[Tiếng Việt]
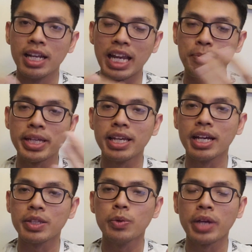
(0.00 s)
là bây
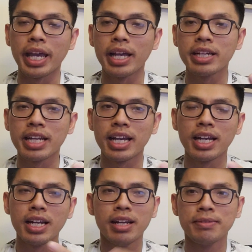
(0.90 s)
giờ chú ngạn
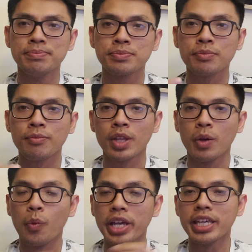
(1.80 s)
đã
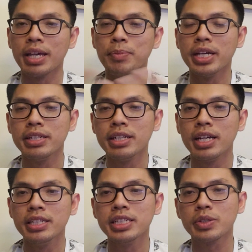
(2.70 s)
quay về bên
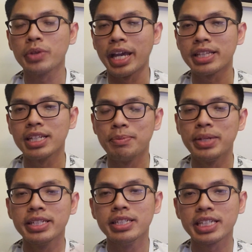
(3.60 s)
à, nước chú ngạn tức là
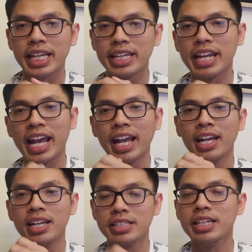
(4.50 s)
bên nước canada
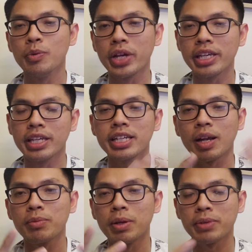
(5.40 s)
với quay về với
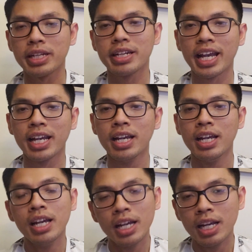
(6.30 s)
cộng đồng canada
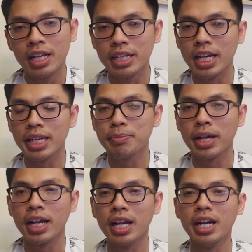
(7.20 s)
nơi
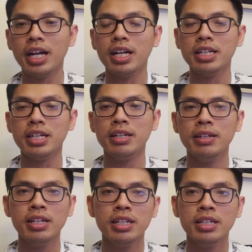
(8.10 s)
mà
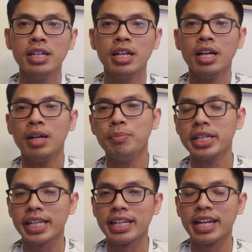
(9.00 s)

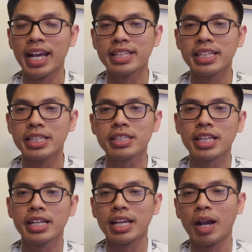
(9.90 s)
bên Canada thì trước
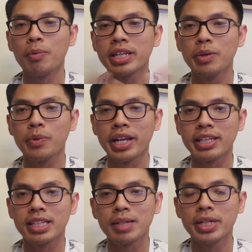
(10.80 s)
tiên là không có liên quan
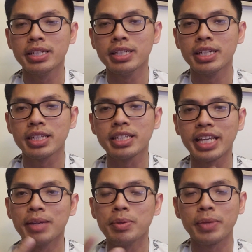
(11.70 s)
gì tới bên à, chính
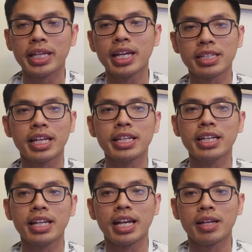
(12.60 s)
trị bên Mỹ hết kể
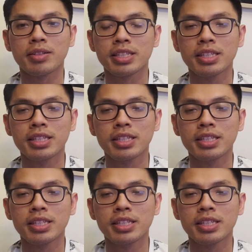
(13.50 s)
như là